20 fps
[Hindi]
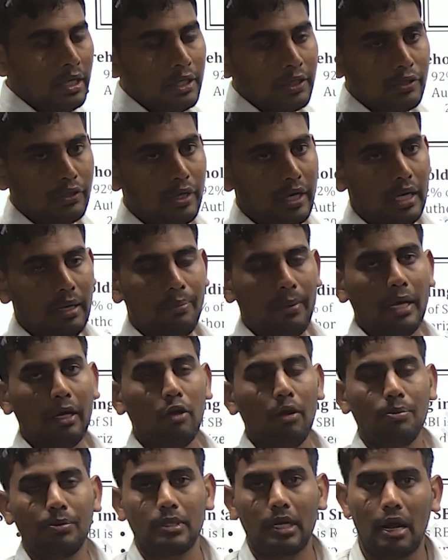स्टेट बैंक
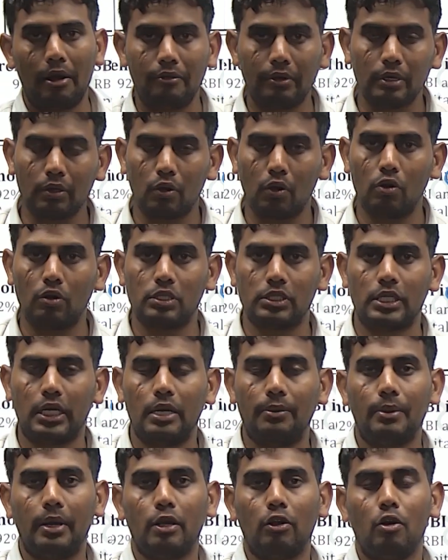ऑफ त्रावण को स्टेट
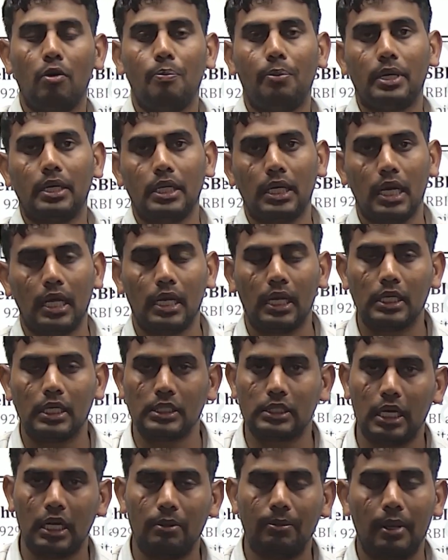बैंक ऑफ पटियाला
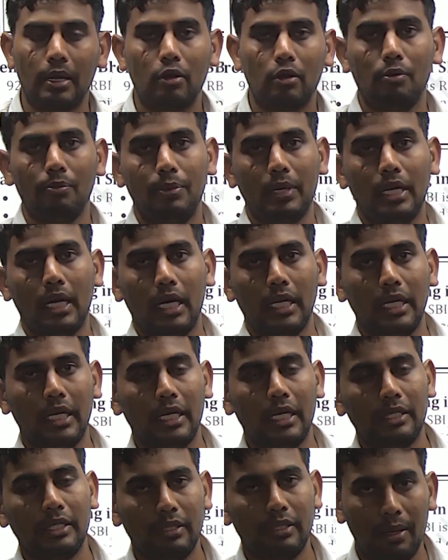स्टेट बैंक ऑफ बीकानेर
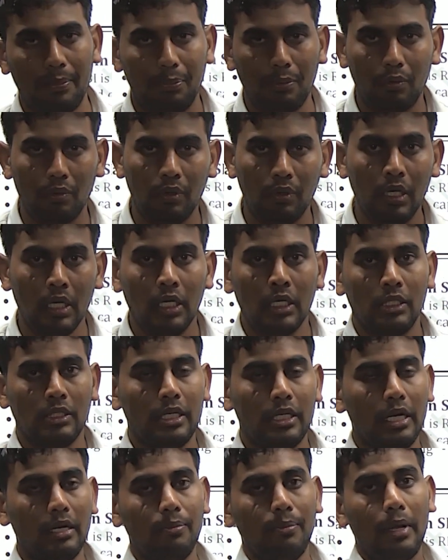एंड जयपुर
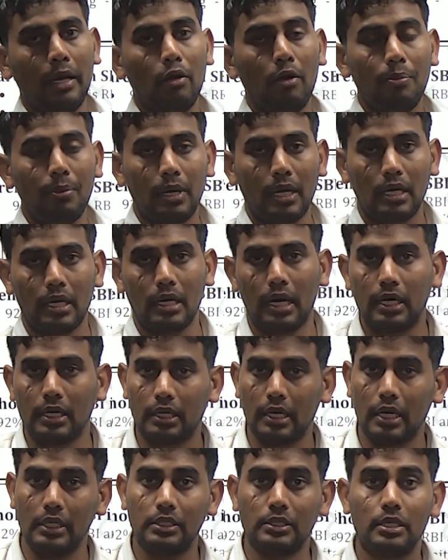स्टेट बैंक ऑफ
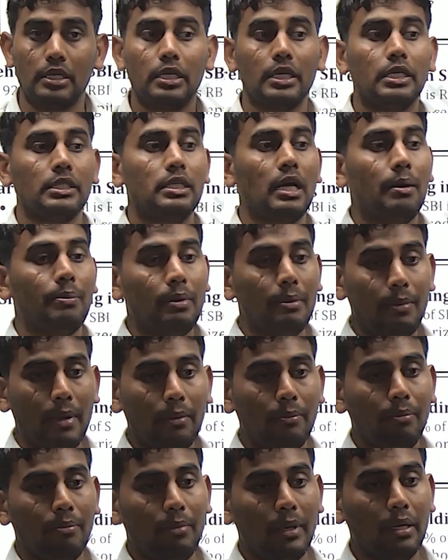कर्नाटका इस तरीके से
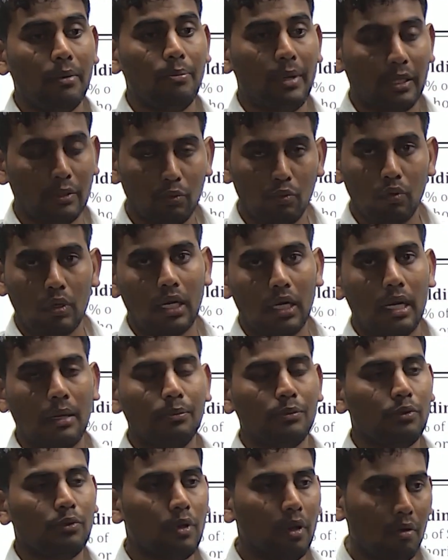आपने मैसूर का नाम
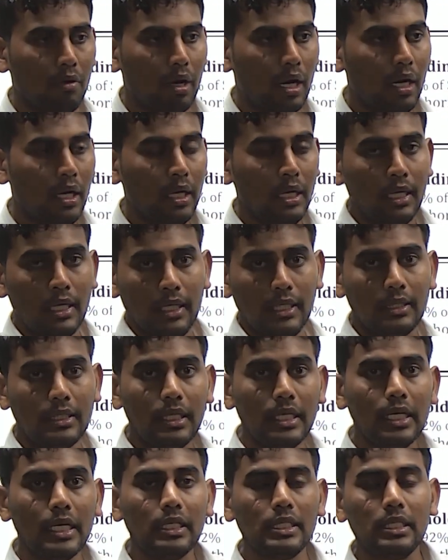सुना होगा इस
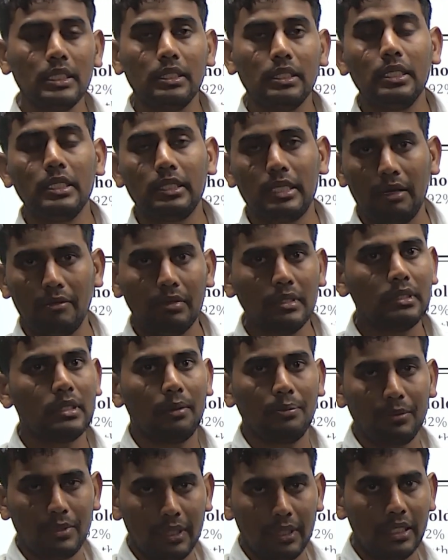तरीके से इसने सेवन
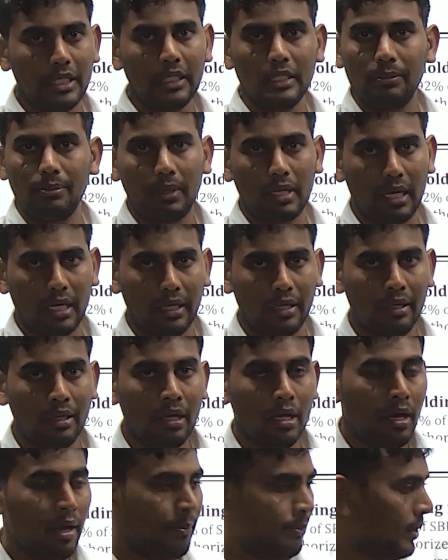सब्सिडरीज बनाई
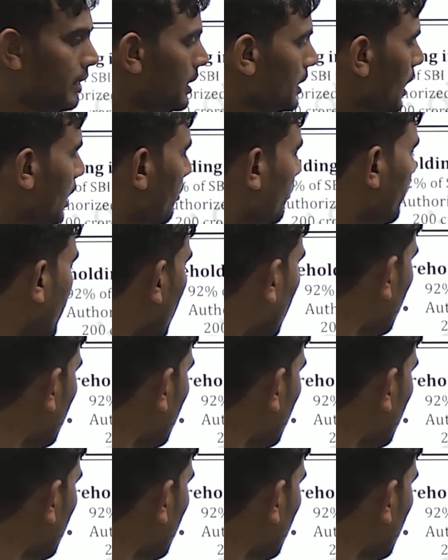फिर क्या हुआ